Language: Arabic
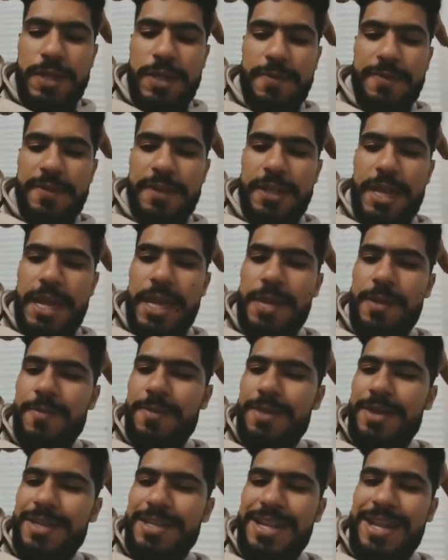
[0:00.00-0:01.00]
انا في
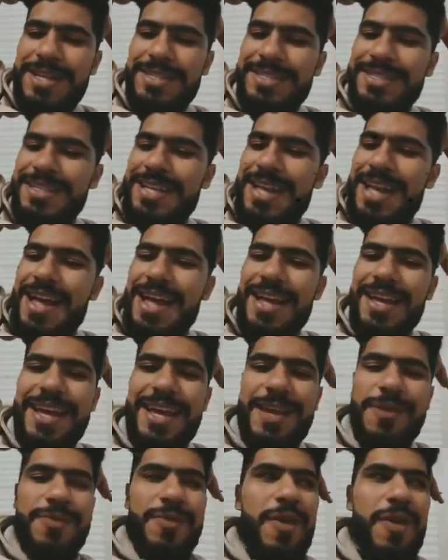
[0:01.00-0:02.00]
اللعيبه
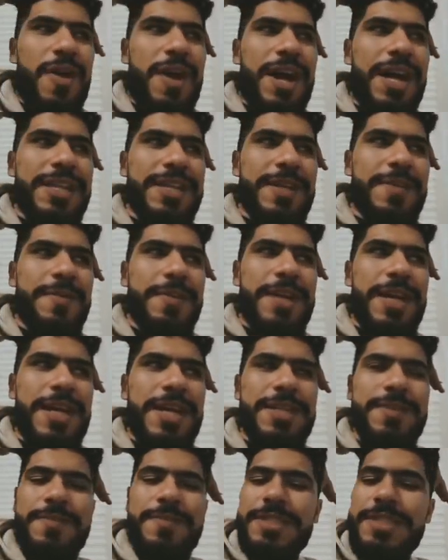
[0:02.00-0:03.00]
صايش شكون حاضر
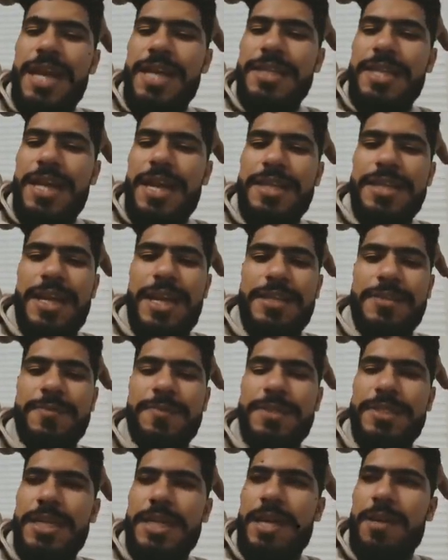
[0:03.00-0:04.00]
بنادم صا هضرات
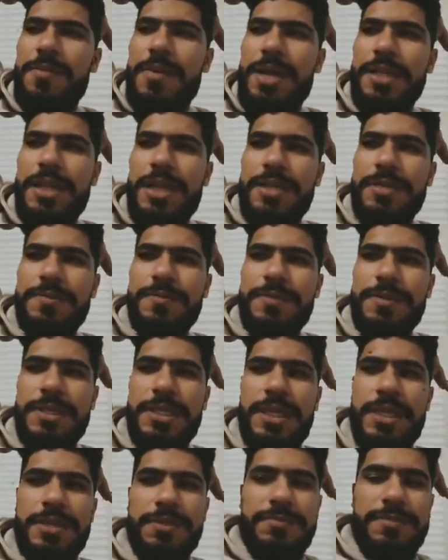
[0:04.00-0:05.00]
مزيان ما هضرات
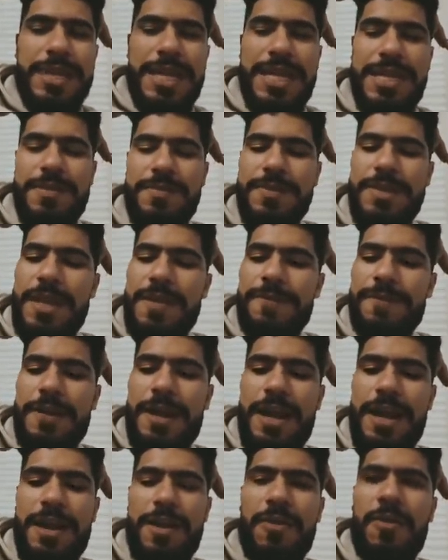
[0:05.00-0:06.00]
مزيان بدا
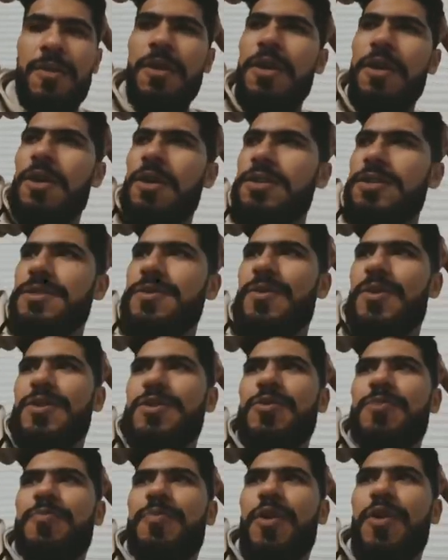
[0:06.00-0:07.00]
فكرو سوا
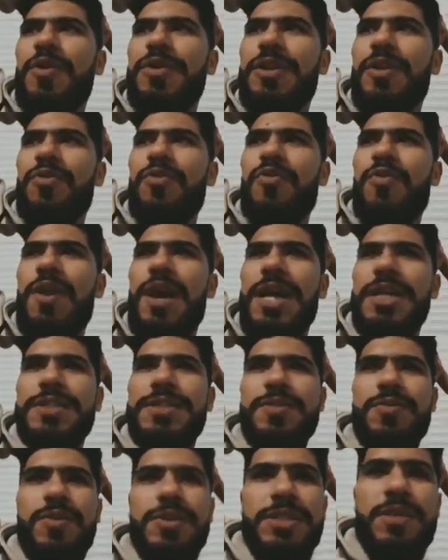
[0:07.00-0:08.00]
سيبورتاو لواحد
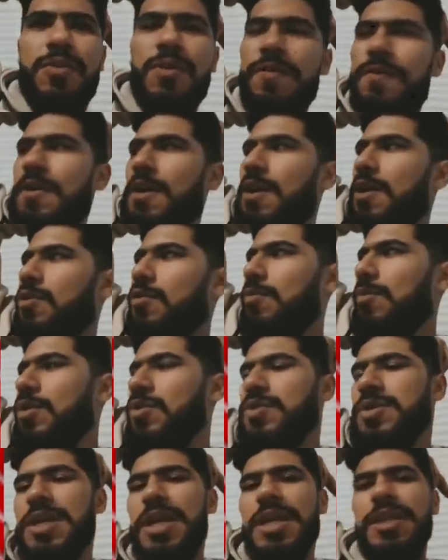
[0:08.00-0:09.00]
سوا ديوها فكركم
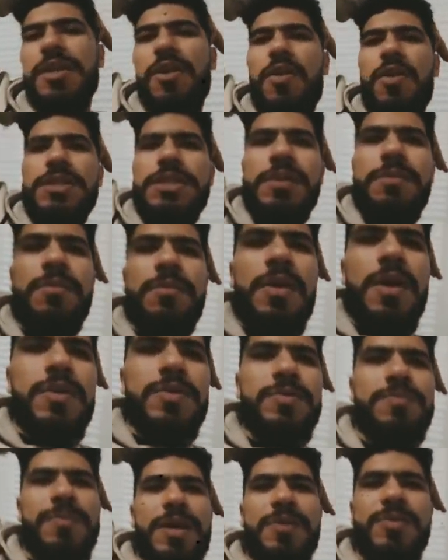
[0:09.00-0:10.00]
مابقاوش تهضرو صاحبي
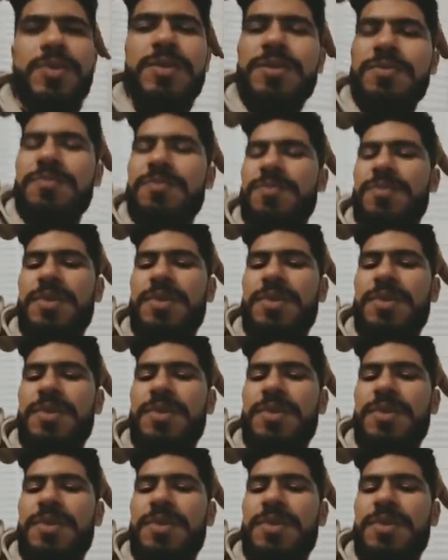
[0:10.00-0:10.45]
مابقاوش مابقاوش